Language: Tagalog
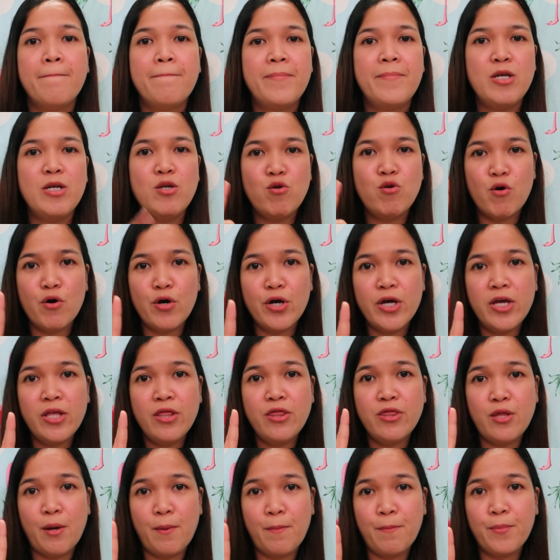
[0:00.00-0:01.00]
Pinoy
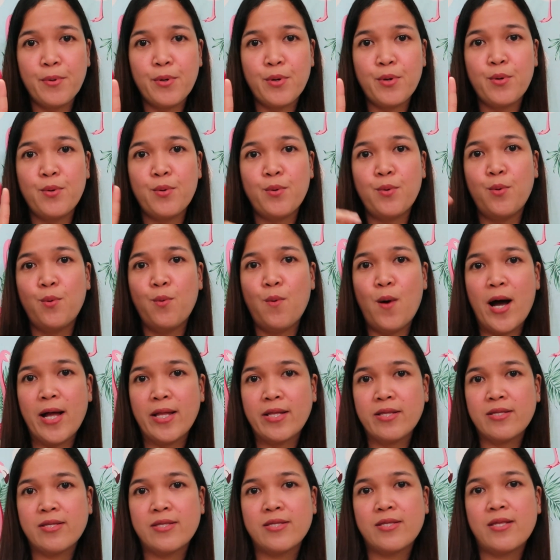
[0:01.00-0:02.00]
number
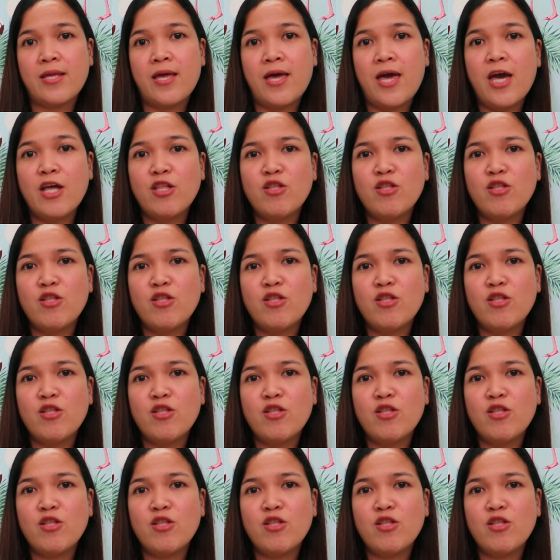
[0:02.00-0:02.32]
1.